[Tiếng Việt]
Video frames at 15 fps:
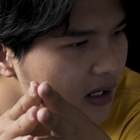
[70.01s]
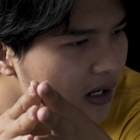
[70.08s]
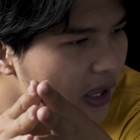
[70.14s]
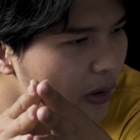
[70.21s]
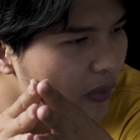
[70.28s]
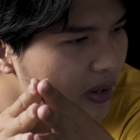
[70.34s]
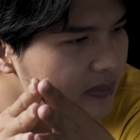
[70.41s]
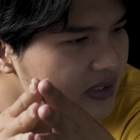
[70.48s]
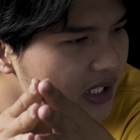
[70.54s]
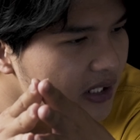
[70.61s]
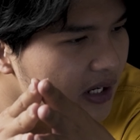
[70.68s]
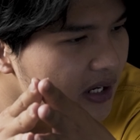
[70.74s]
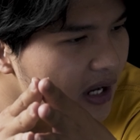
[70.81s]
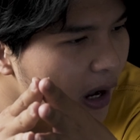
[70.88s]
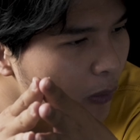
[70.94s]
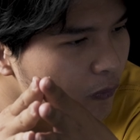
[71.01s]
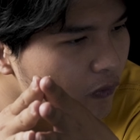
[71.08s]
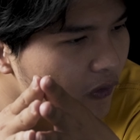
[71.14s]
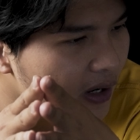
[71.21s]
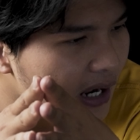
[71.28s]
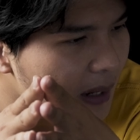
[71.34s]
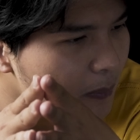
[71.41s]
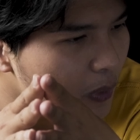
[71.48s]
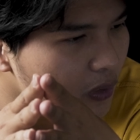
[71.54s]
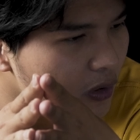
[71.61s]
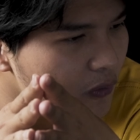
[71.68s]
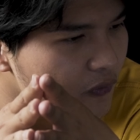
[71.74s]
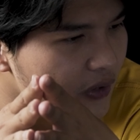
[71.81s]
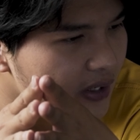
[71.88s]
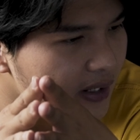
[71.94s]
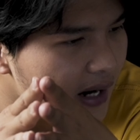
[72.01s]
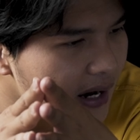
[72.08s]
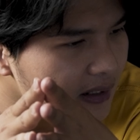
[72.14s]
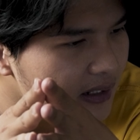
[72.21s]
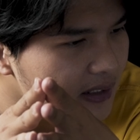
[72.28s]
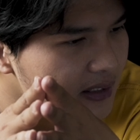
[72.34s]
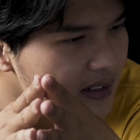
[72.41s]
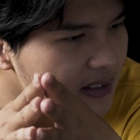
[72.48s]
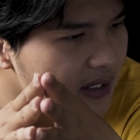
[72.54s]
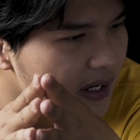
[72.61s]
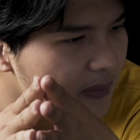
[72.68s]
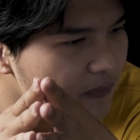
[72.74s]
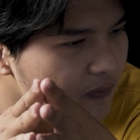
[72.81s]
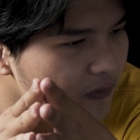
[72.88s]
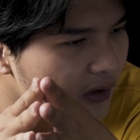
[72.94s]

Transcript: liệu em sẽ nghỉ học và làm một công việc khác để tiết kiệm